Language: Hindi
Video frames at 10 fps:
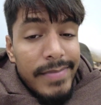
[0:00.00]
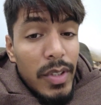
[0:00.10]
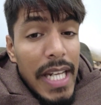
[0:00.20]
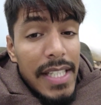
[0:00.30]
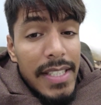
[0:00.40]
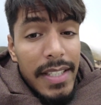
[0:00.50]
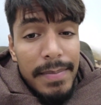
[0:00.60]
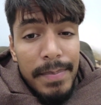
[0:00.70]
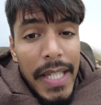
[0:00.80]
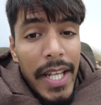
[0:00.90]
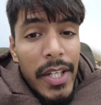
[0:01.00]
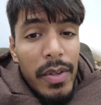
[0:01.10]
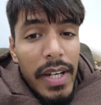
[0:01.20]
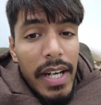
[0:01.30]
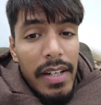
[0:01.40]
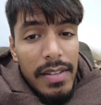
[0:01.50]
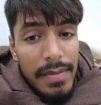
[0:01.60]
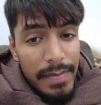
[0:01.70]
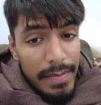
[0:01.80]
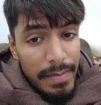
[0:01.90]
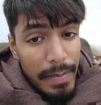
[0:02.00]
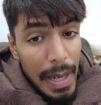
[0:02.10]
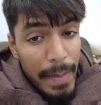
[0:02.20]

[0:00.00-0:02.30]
सो दैट्स इट थैंक यू एंड बाय